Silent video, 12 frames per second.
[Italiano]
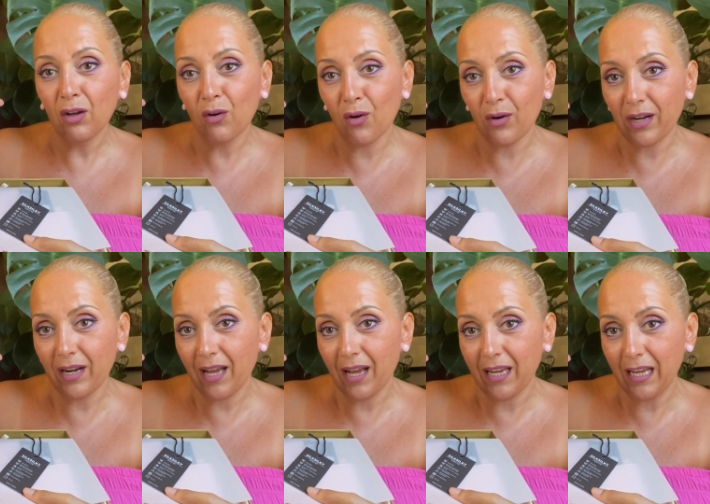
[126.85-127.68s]

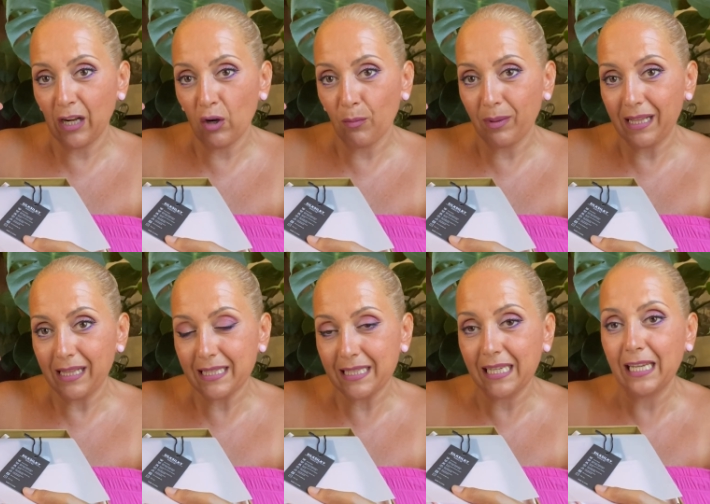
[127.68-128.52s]
con il nome
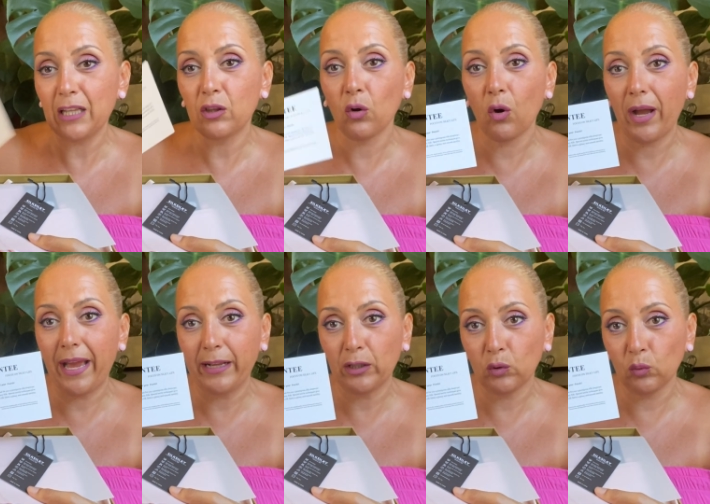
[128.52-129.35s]
del sito
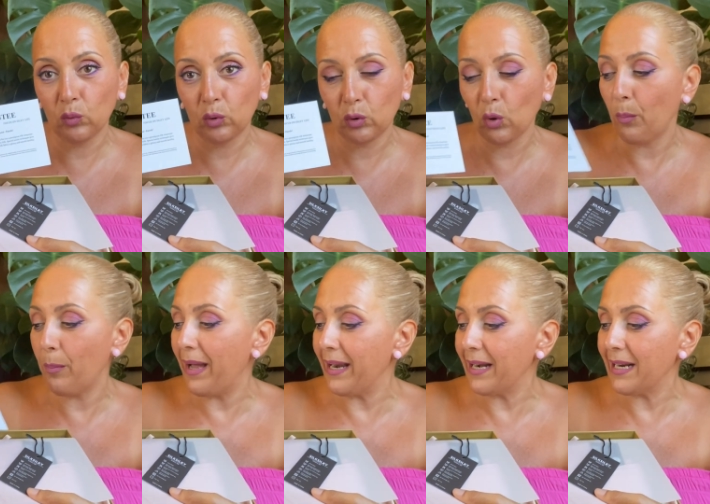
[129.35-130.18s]
e tutto
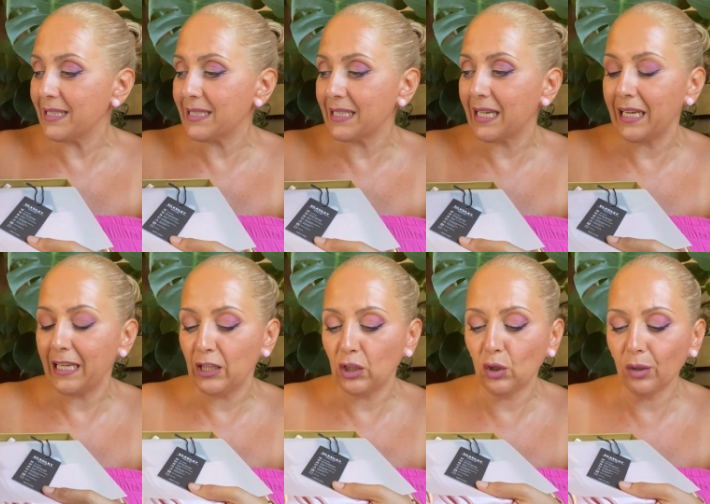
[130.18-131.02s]
ben
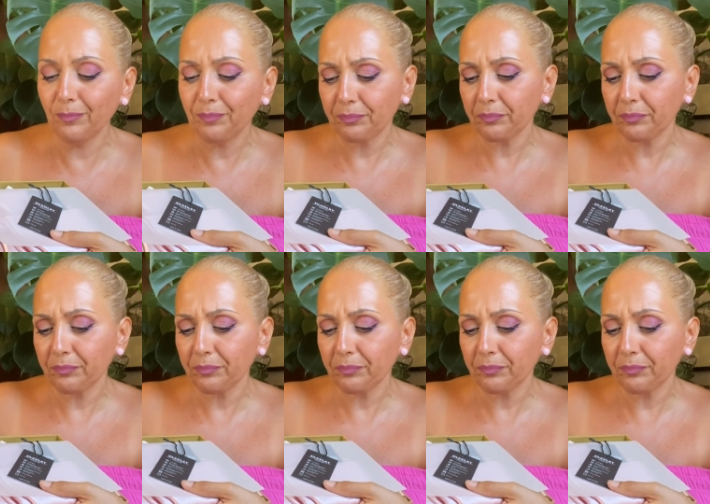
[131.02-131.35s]
scritto